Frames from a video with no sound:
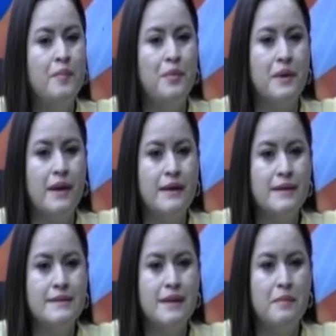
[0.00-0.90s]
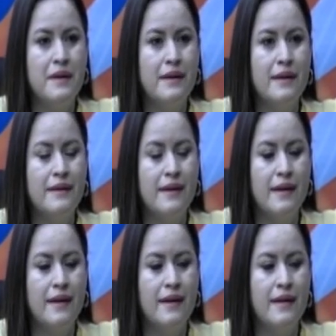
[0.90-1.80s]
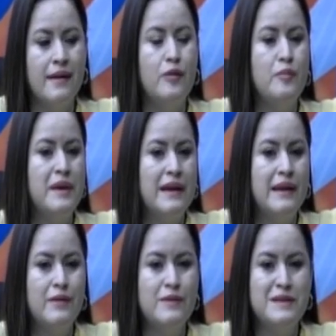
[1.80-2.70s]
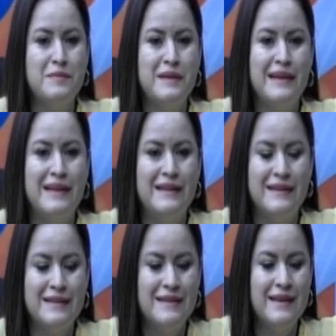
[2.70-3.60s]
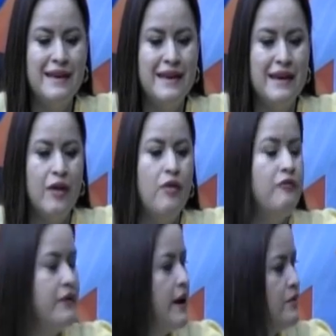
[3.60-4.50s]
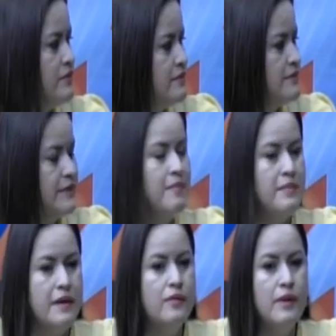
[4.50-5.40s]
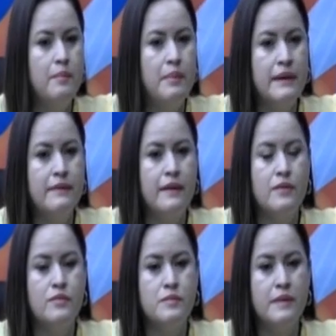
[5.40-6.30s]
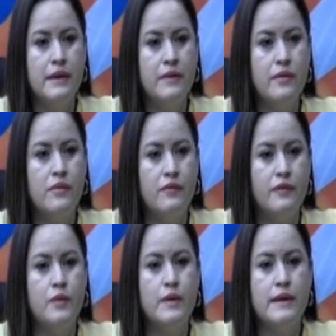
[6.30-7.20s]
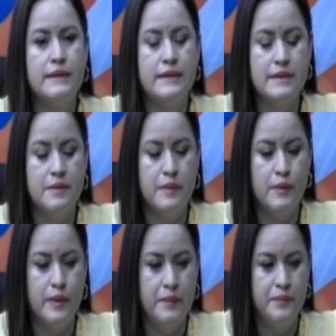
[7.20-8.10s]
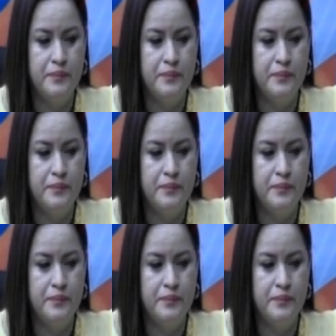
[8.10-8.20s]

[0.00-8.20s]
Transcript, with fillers: porque es también al que eh, los migueleños y migueleñas confiaron, también una parte de los migueleños confiaron en esta servidora.